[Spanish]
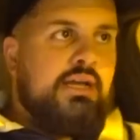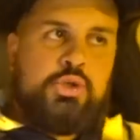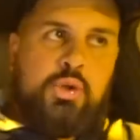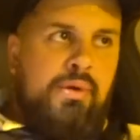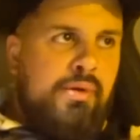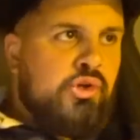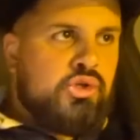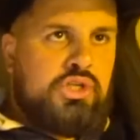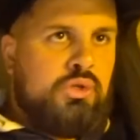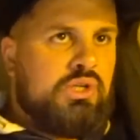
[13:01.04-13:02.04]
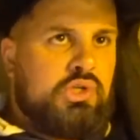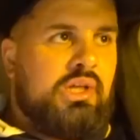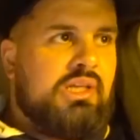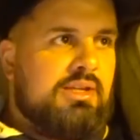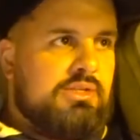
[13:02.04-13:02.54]
yo he vivido
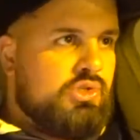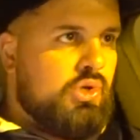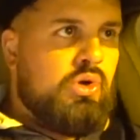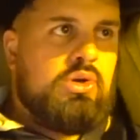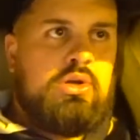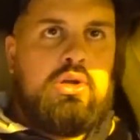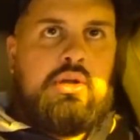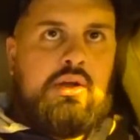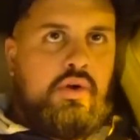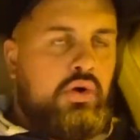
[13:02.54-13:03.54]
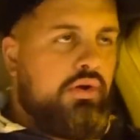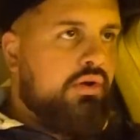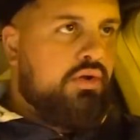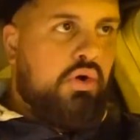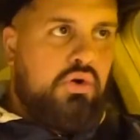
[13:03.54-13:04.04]
situaciones de tensión
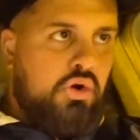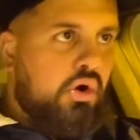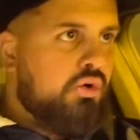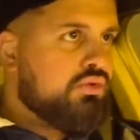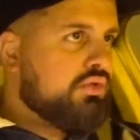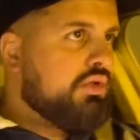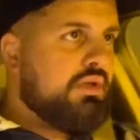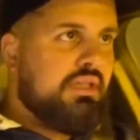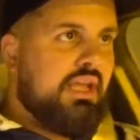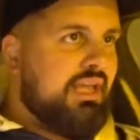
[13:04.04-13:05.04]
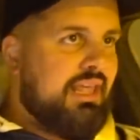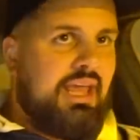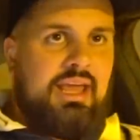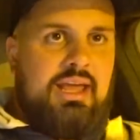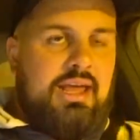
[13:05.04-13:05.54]
con, con hosts,
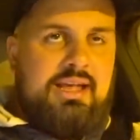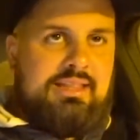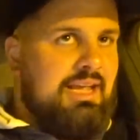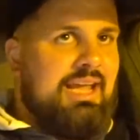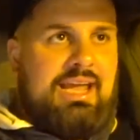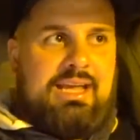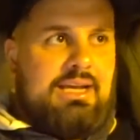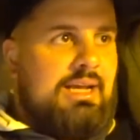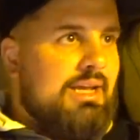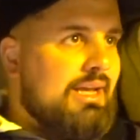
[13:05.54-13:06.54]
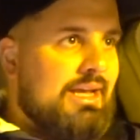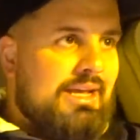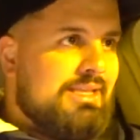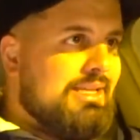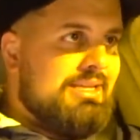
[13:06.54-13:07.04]
de que
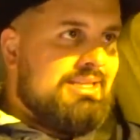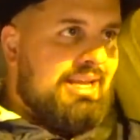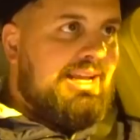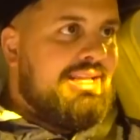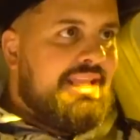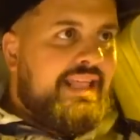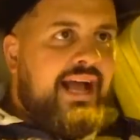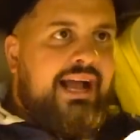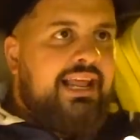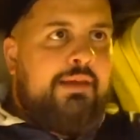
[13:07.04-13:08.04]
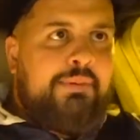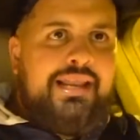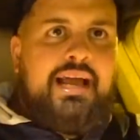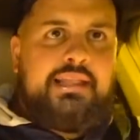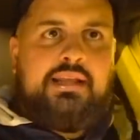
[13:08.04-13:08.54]
te, dan ganas de
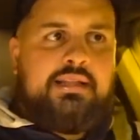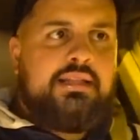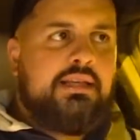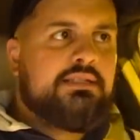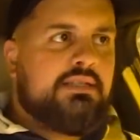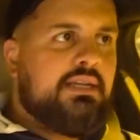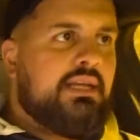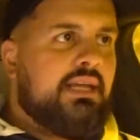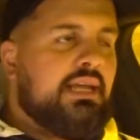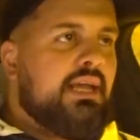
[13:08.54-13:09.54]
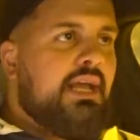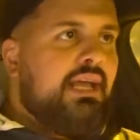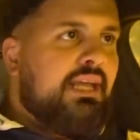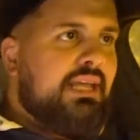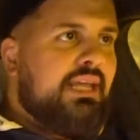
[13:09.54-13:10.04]
pelearte, ¿entendés? Y,
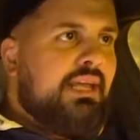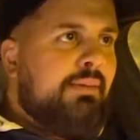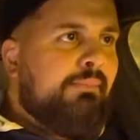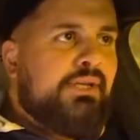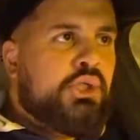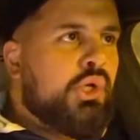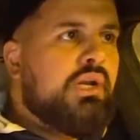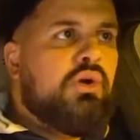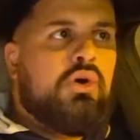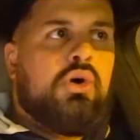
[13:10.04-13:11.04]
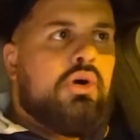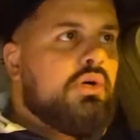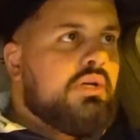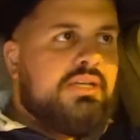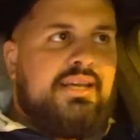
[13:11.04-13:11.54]
y Misionero,
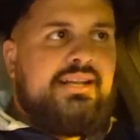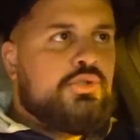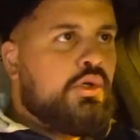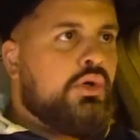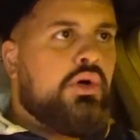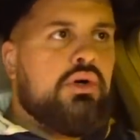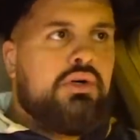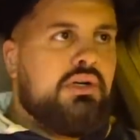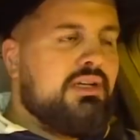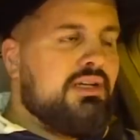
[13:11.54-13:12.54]
quieras o no,